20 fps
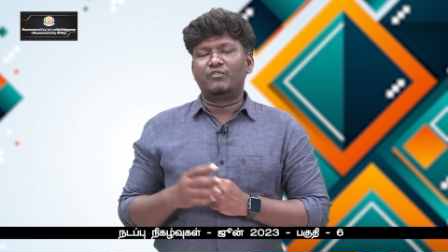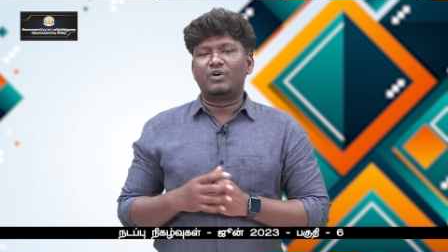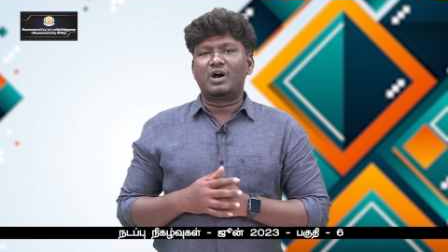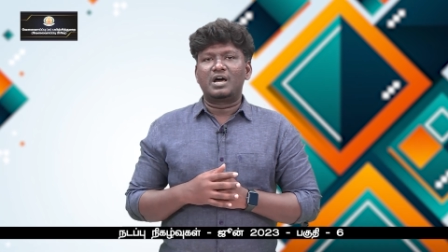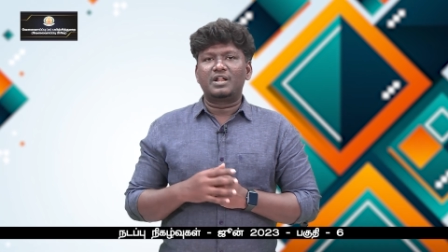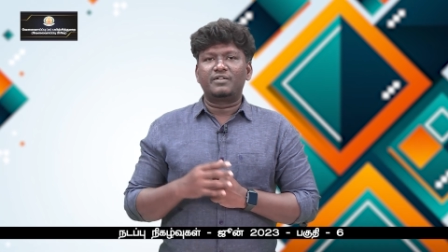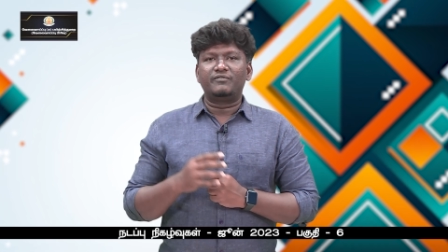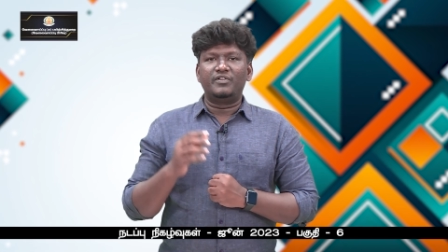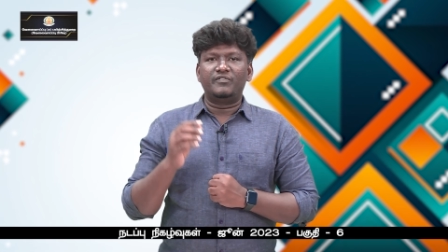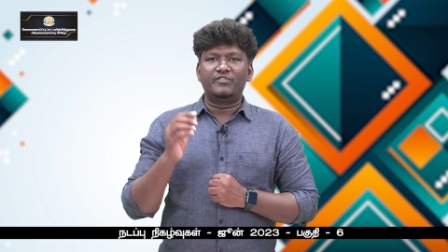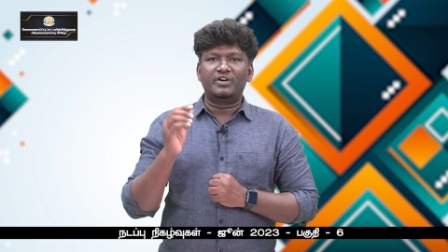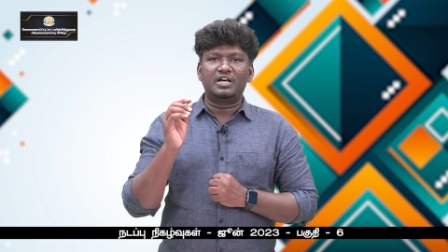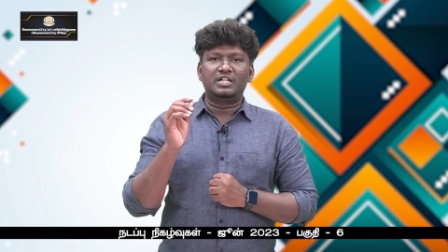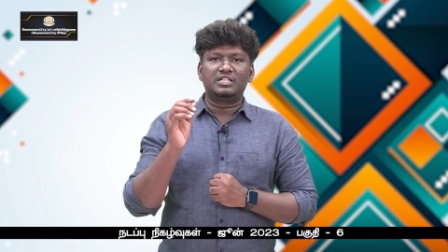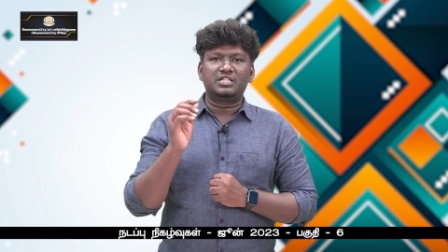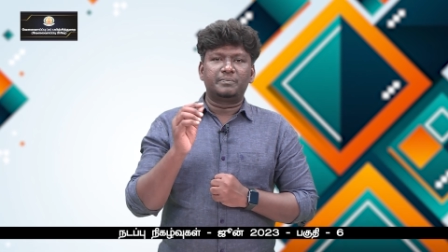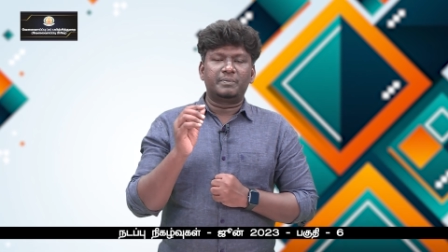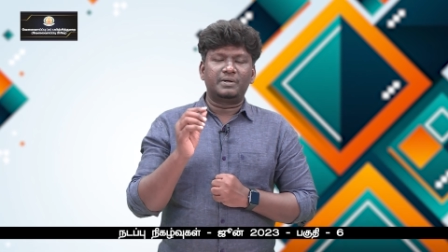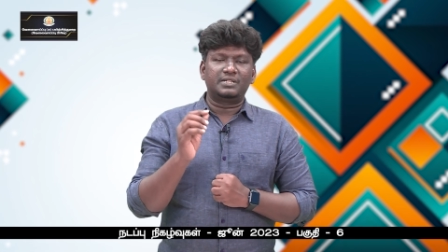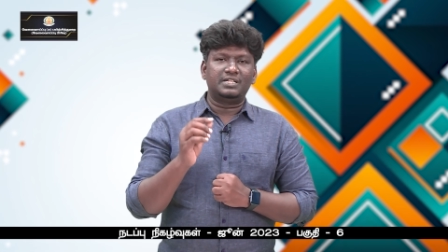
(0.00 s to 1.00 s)
வார்
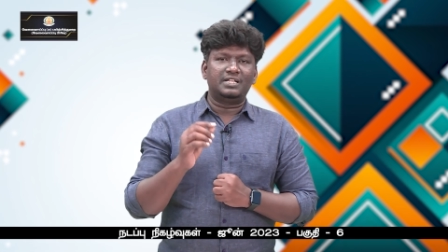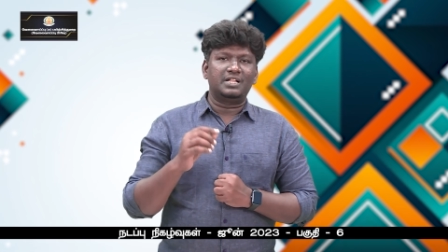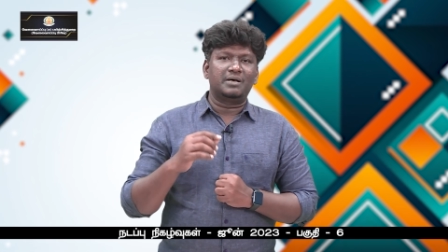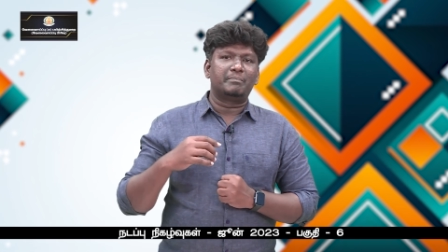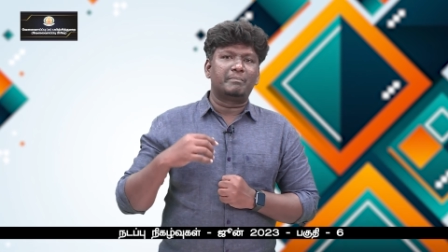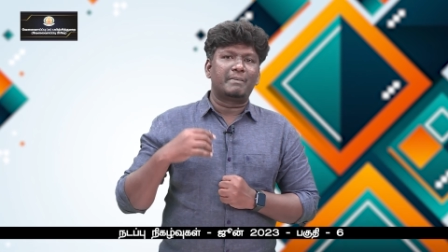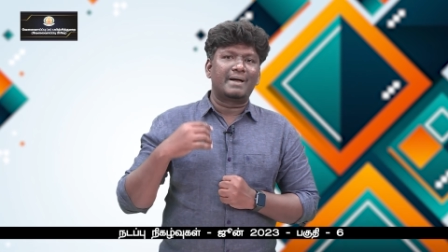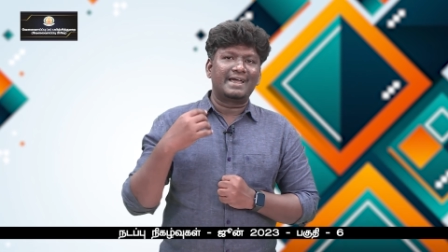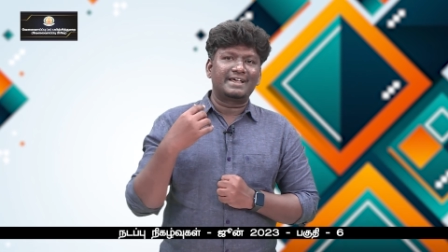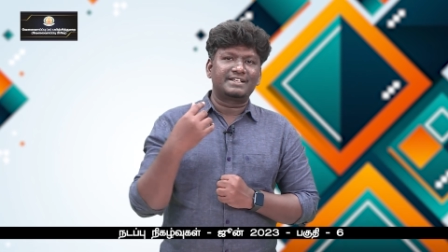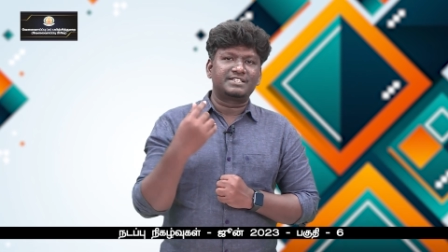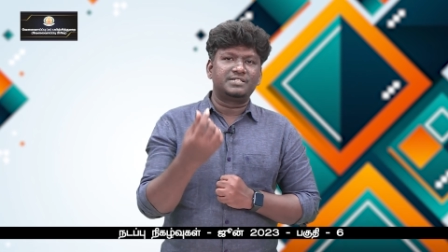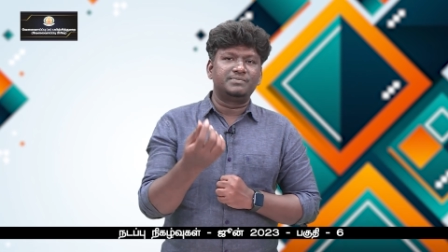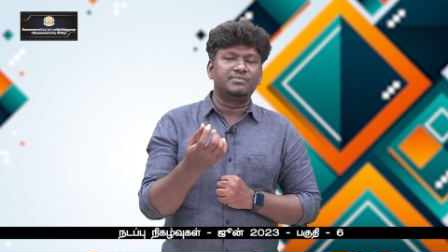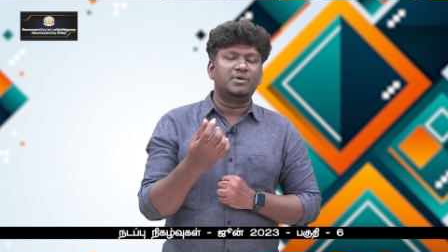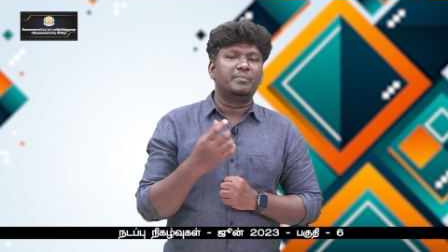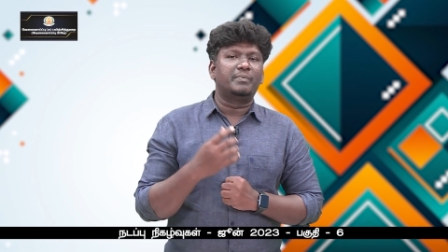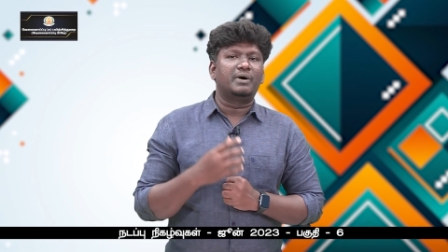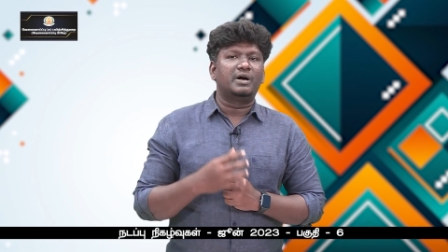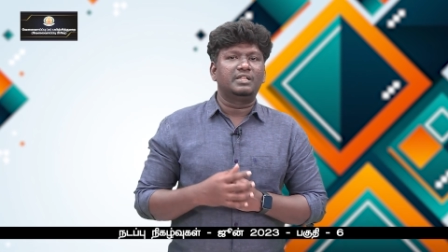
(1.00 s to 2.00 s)
விவாதத்தை பற்றி தான்
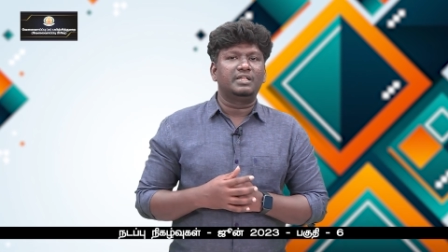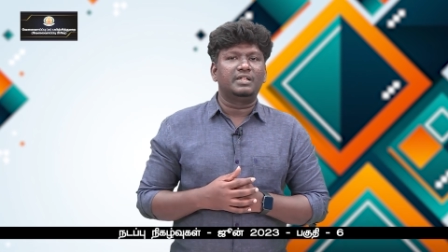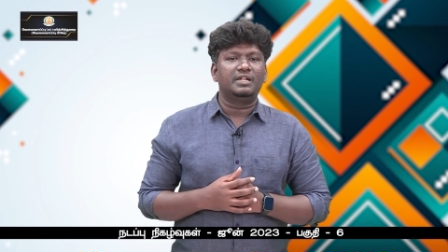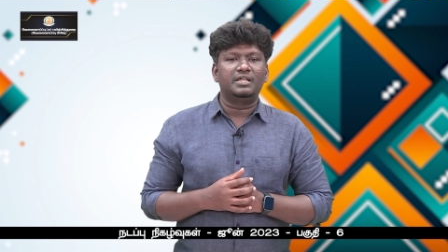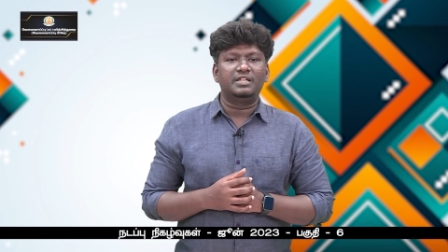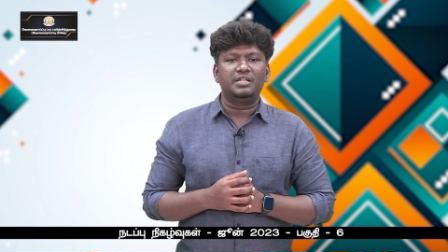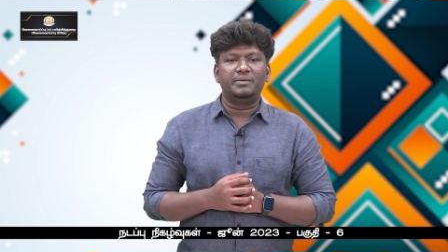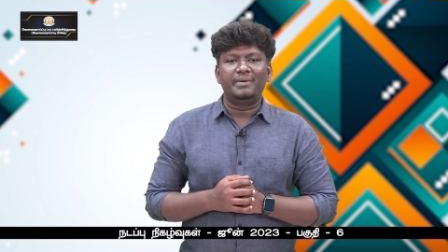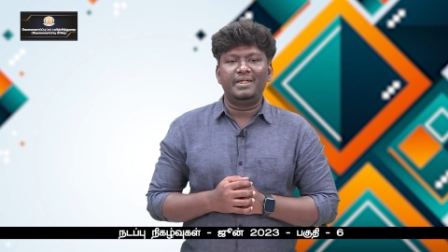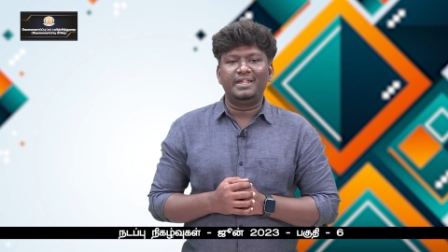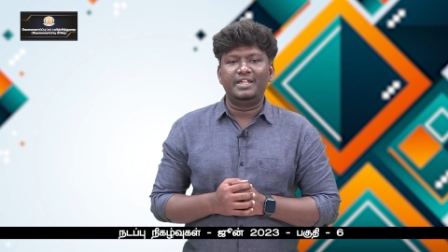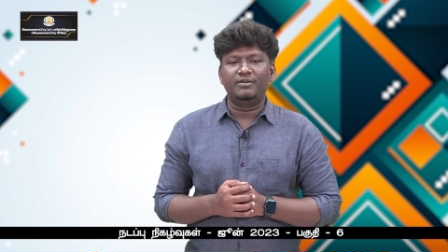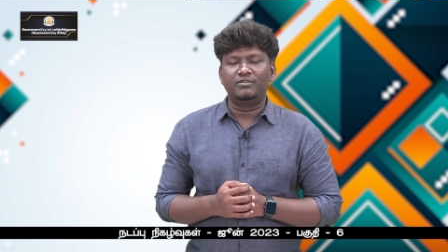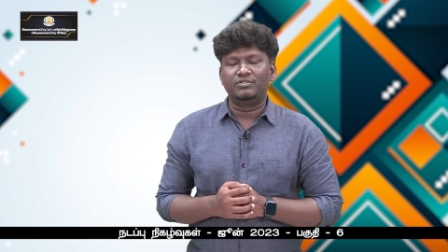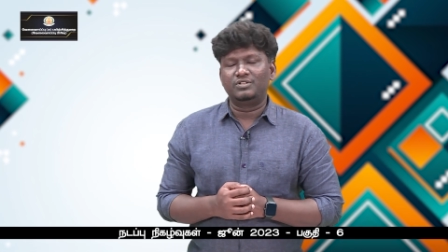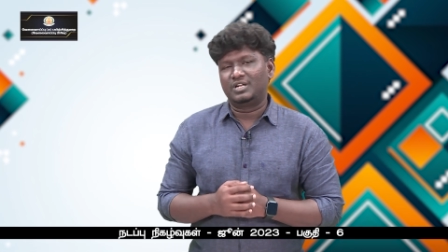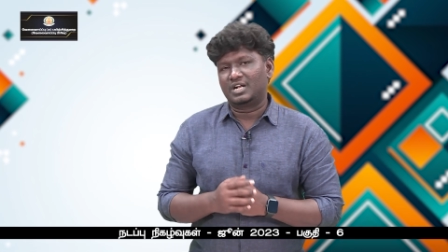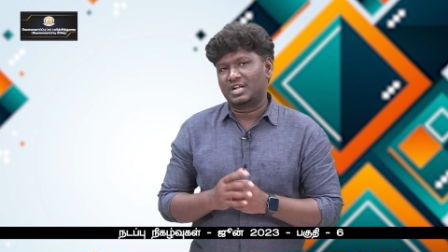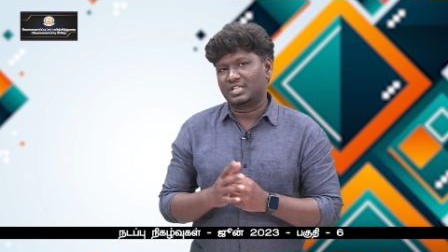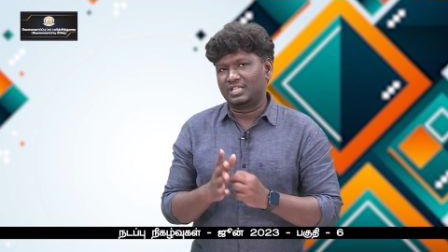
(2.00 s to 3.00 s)
மேக்ஸிமம் பார்த்தீங்கன்னா இந்த மீட்டிங்
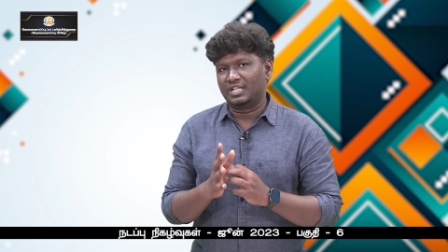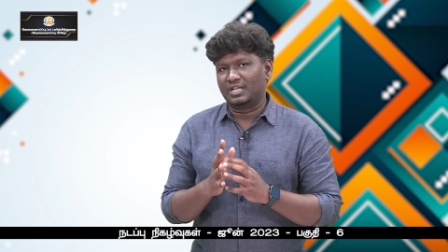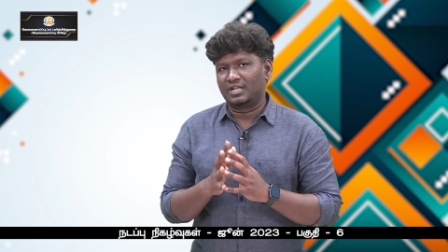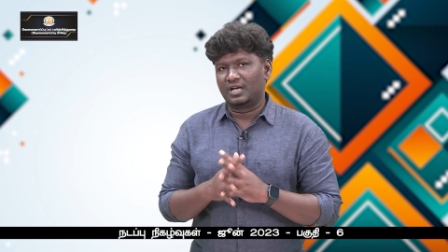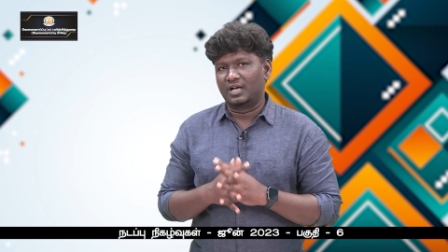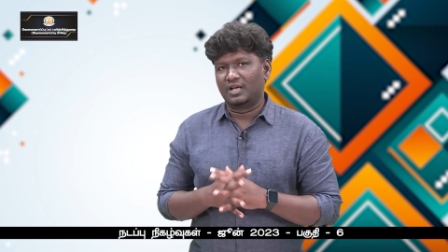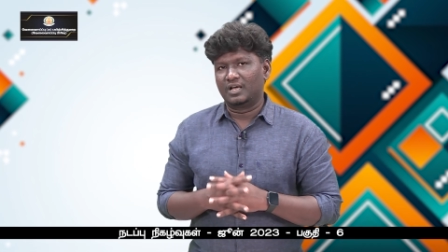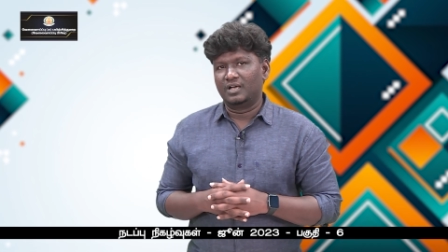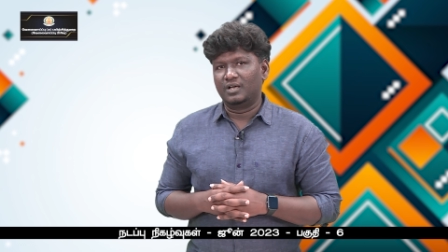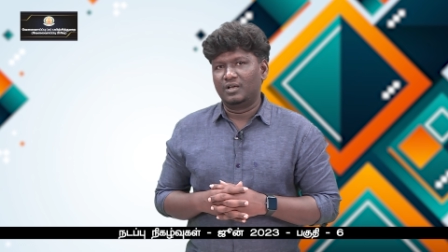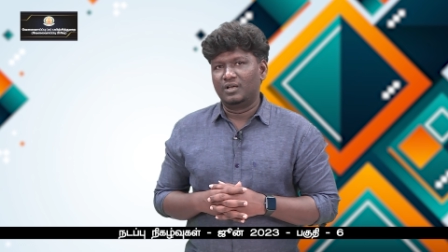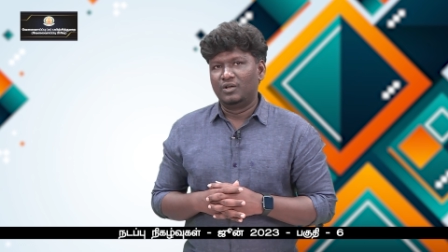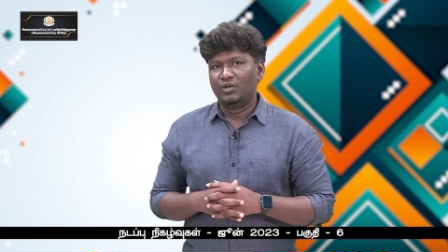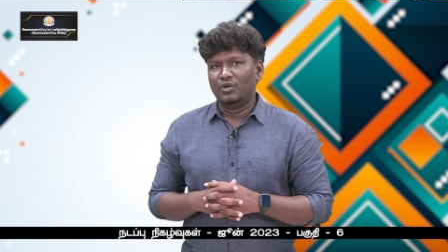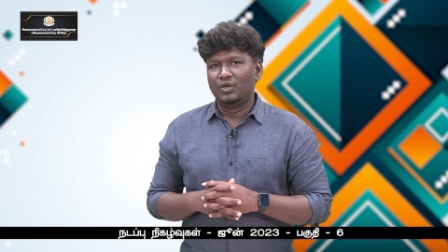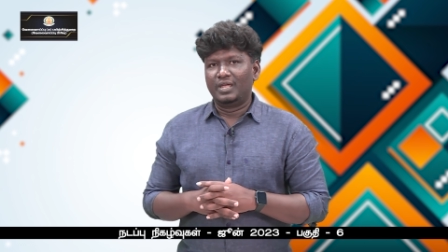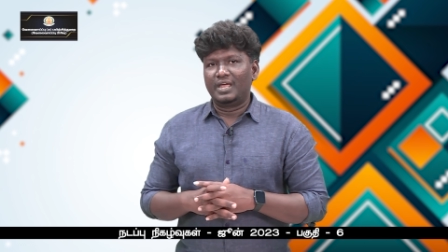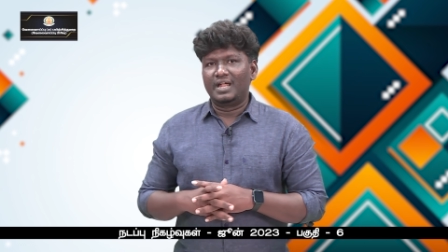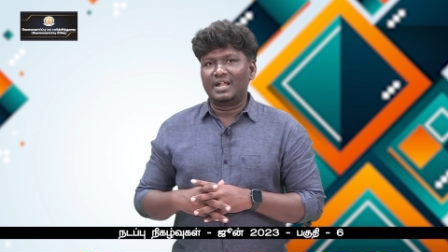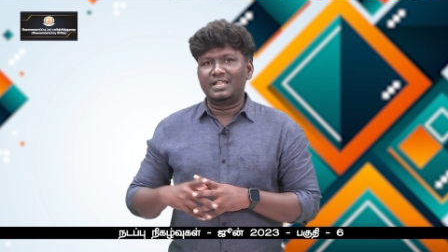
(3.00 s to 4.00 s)
வந்து நடத்தியிருக்காங்க
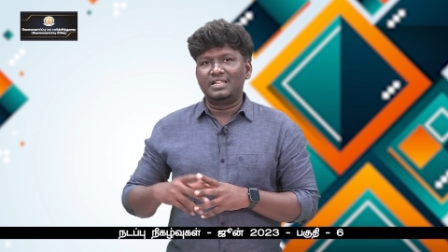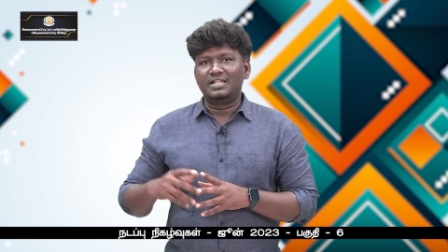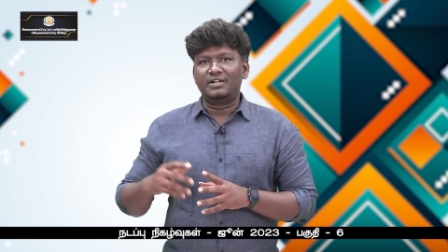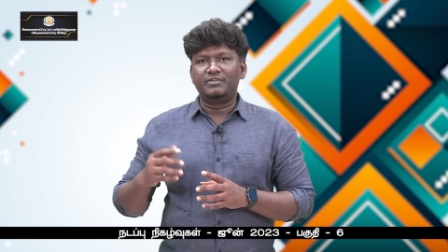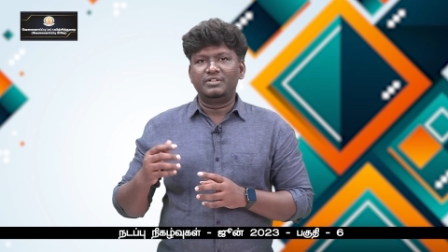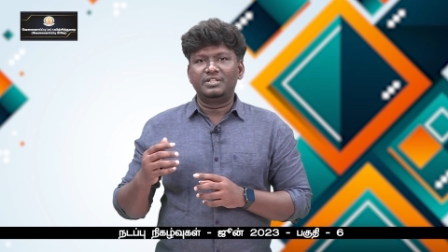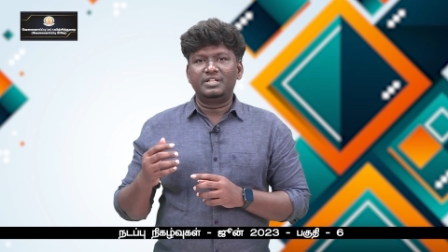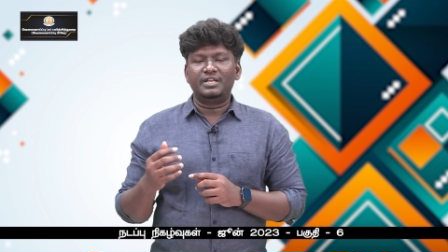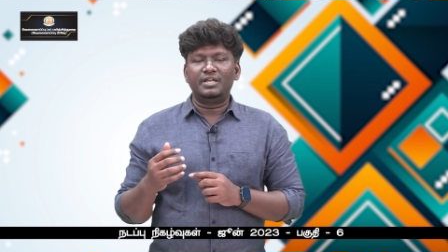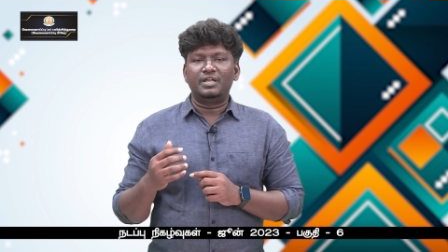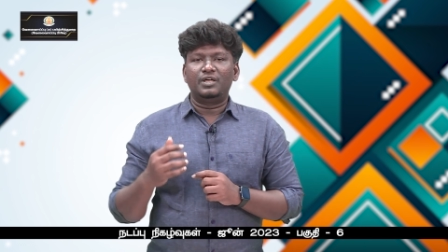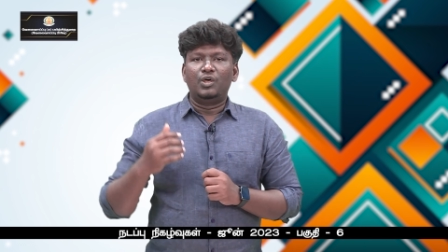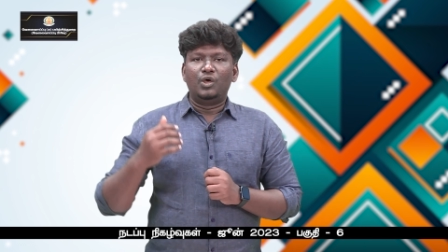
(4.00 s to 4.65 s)
ஏன்னா இதில் வந்து